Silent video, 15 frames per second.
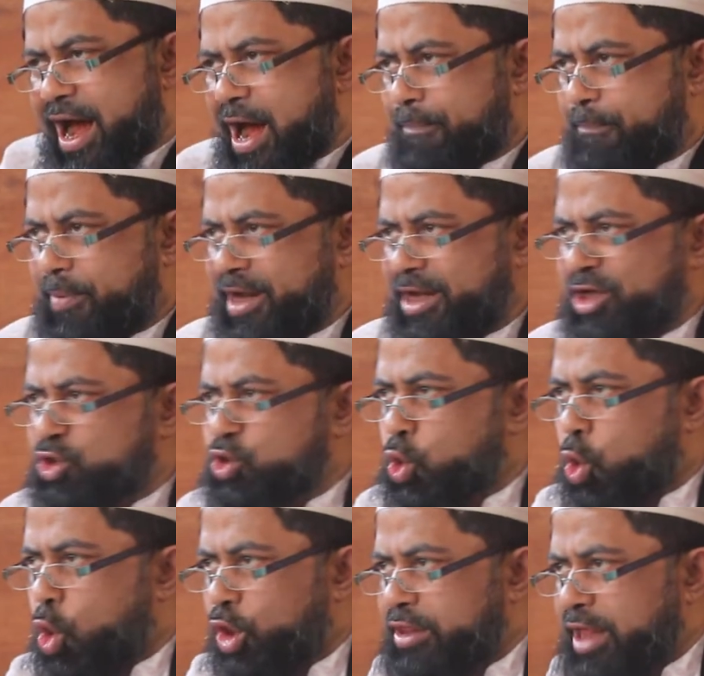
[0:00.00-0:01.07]
আপনি কিছু
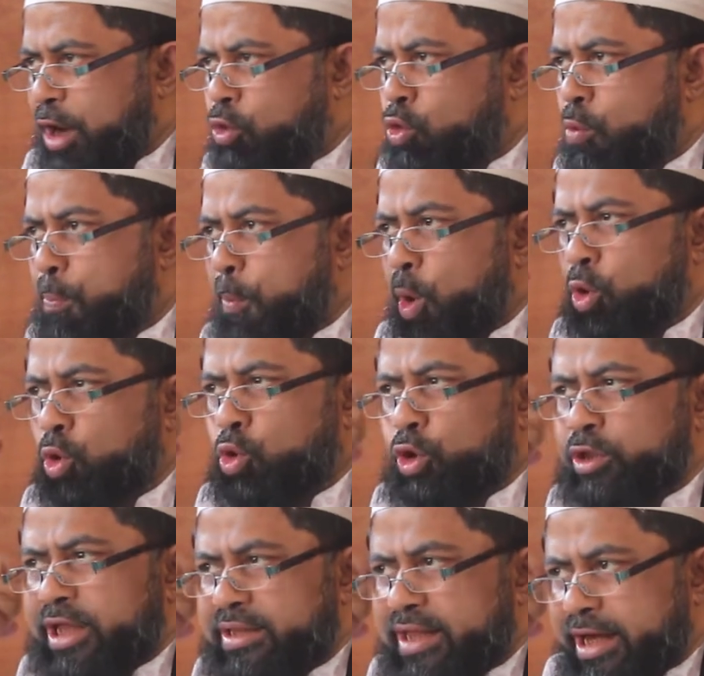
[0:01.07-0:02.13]
কথা গোপন
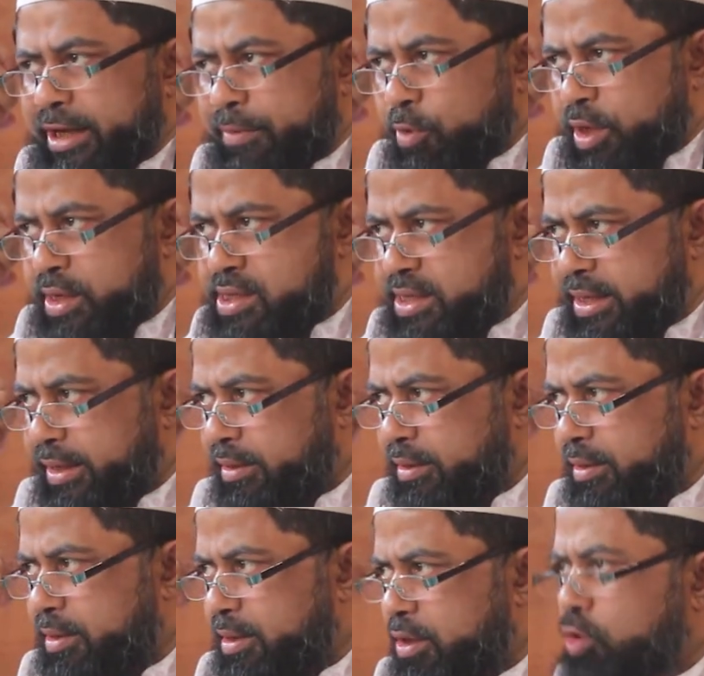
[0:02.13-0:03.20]
কথা তাকে বলেছেন
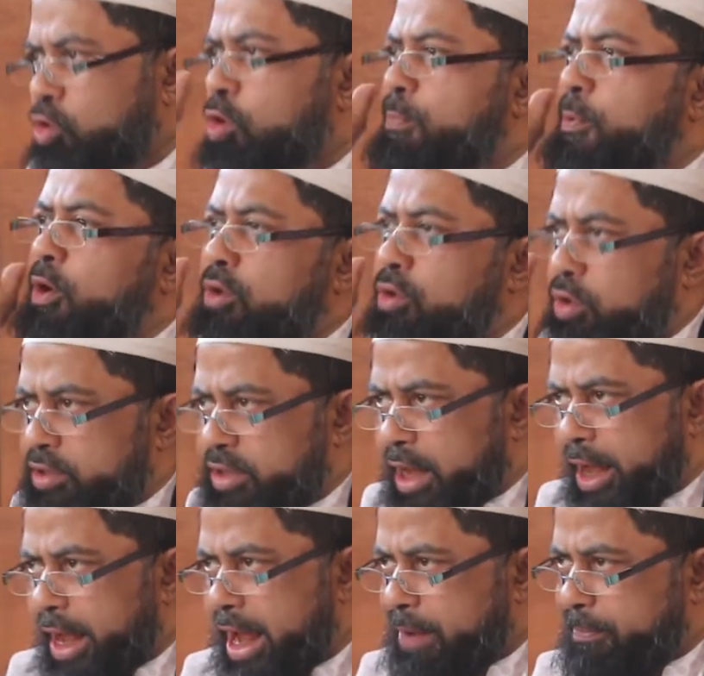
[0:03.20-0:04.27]
গোপন কথা
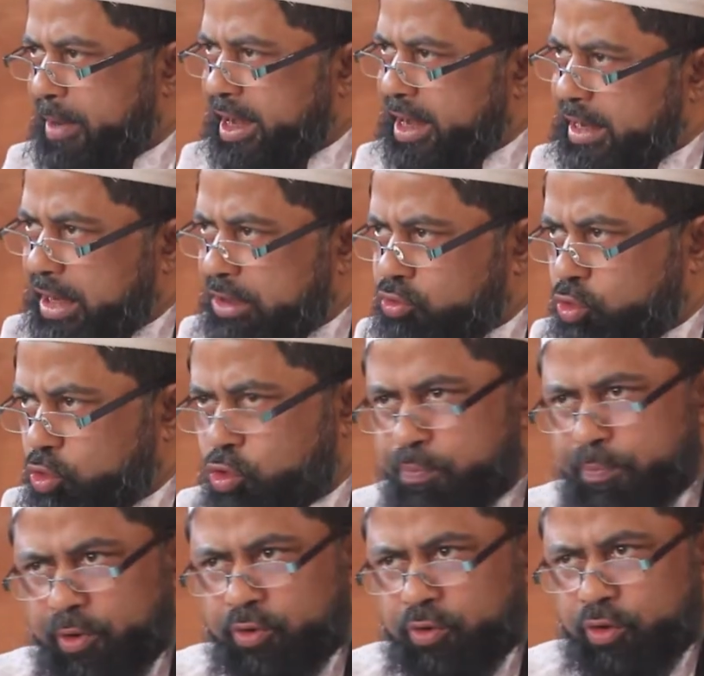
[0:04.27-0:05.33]
একবারে একান্ত
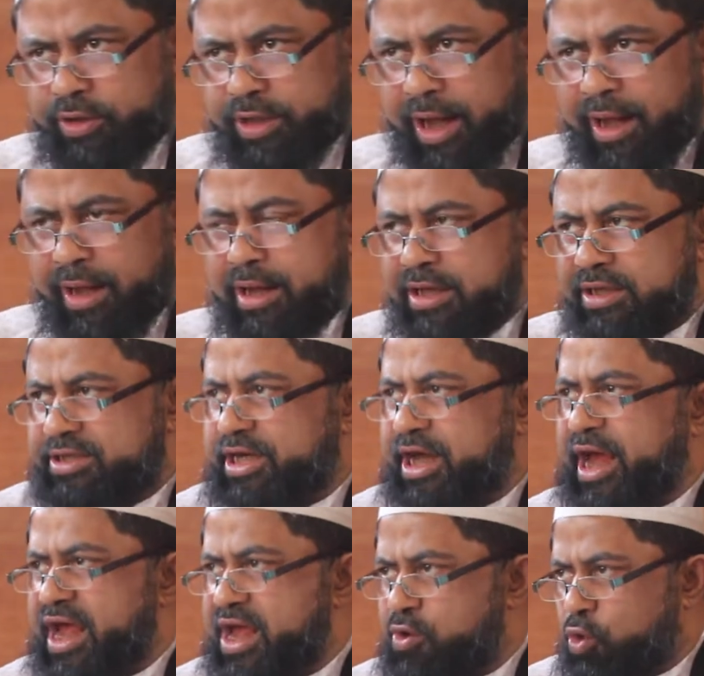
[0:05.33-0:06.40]
গোপন কথা সে
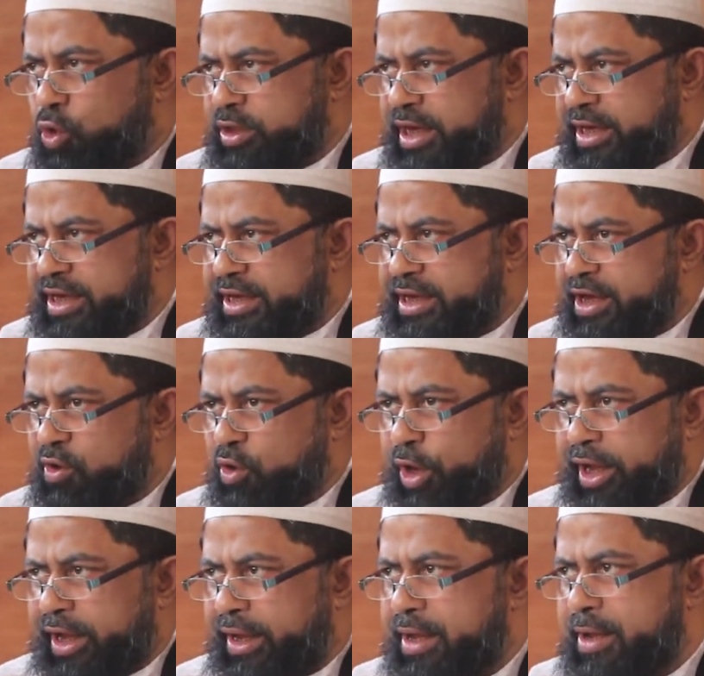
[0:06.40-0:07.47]
এই কথাকে কি
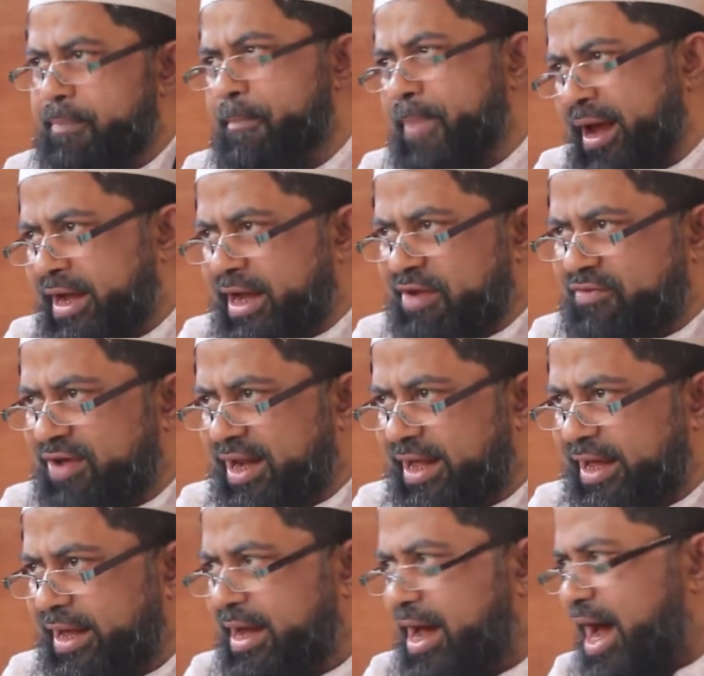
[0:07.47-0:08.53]
করে ব্যঙ্গে ফেলে
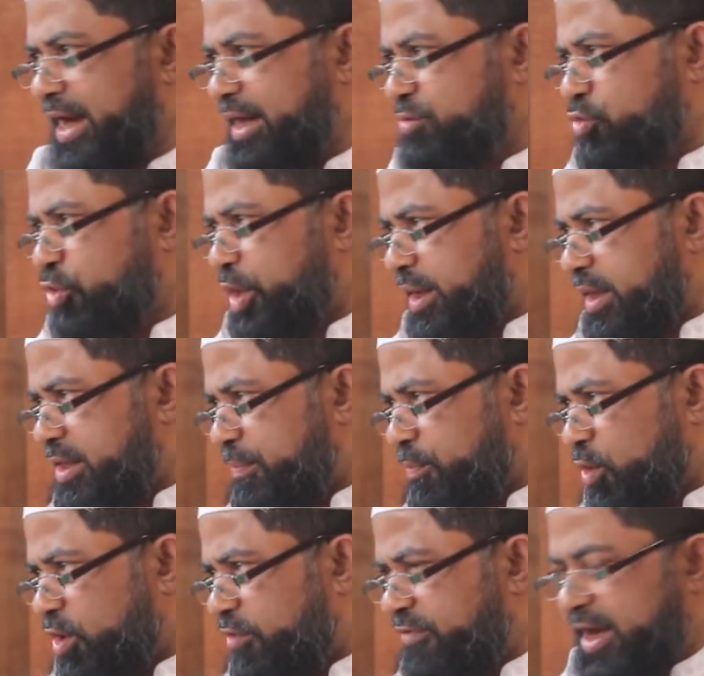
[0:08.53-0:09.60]
আরেকজনের কাছে
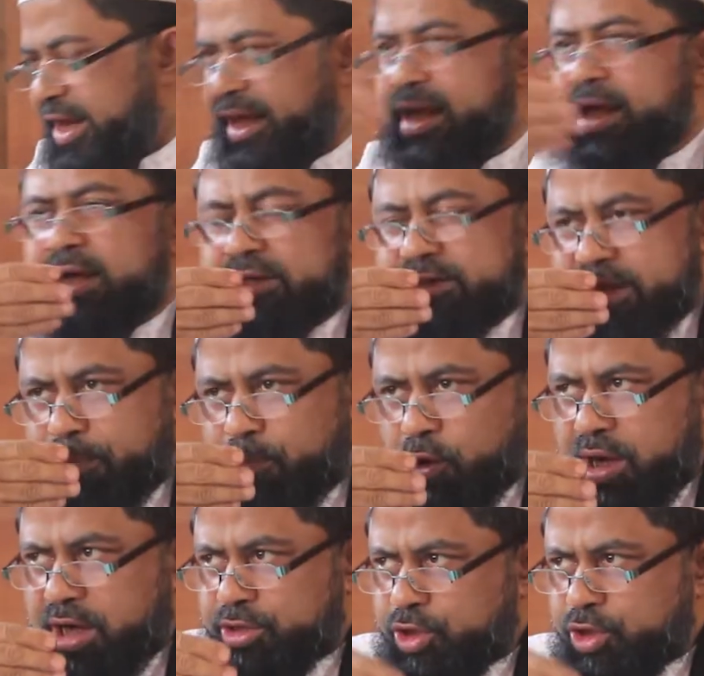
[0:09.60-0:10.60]
বলে ফেলে সে বলার